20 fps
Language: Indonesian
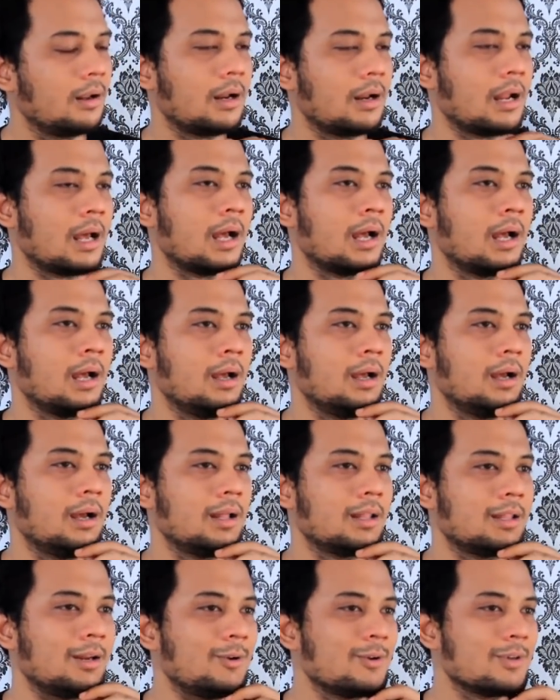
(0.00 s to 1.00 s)
Nah,
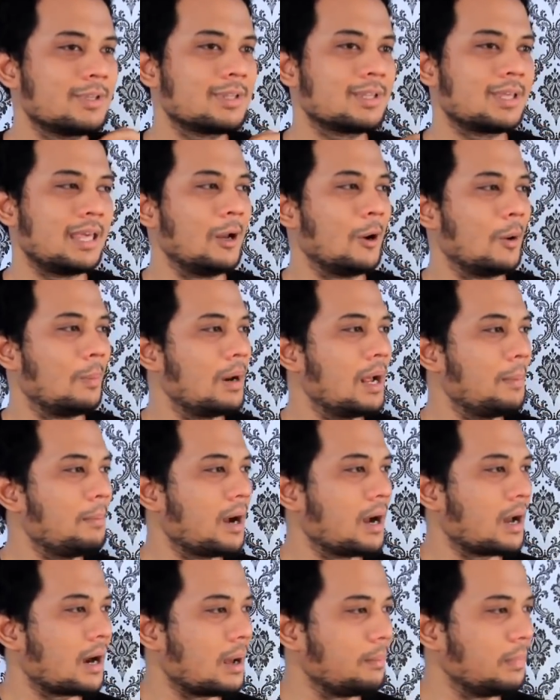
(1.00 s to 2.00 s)
terus king cobra
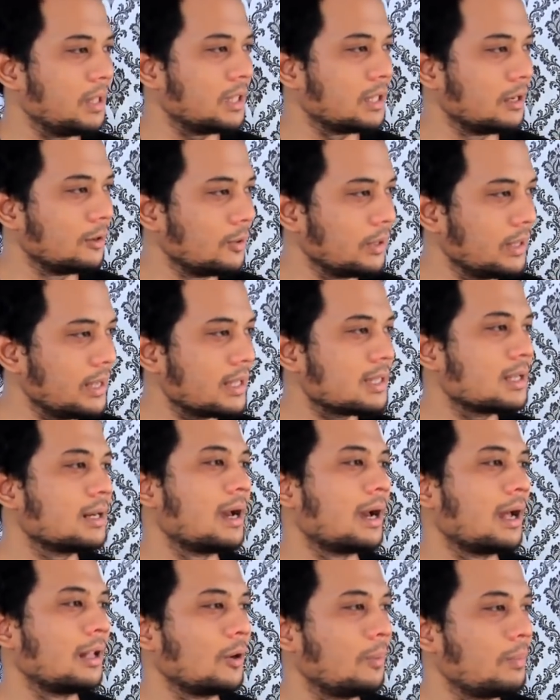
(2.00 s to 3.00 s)
mengerami telurnya
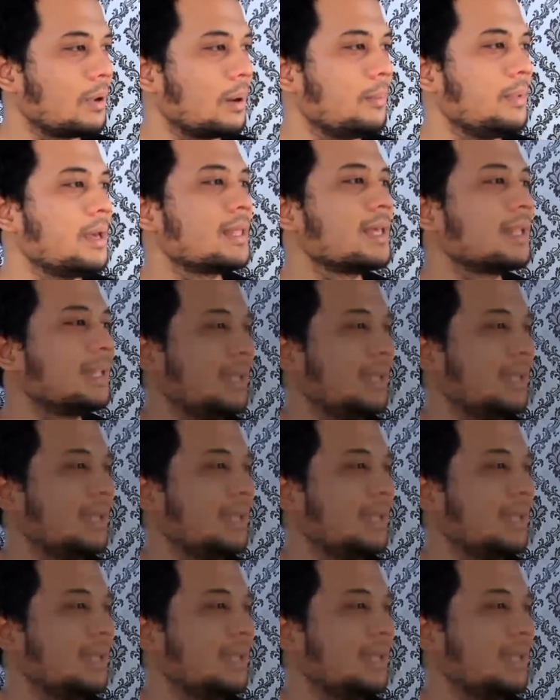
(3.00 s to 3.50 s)
sedangkan cobra biasa